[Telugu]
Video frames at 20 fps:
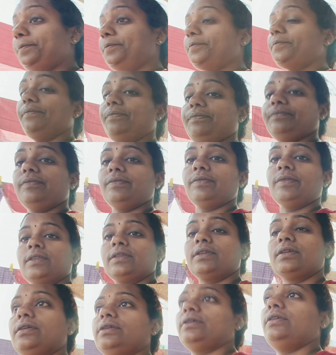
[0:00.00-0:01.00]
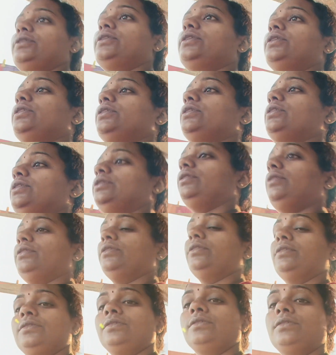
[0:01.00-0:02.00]
పైన నేను
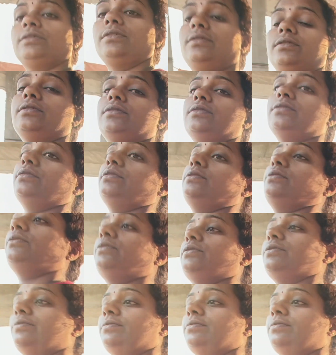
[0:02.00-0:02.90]
ఎక్సర్సైజ్ చేసేటప్పుడు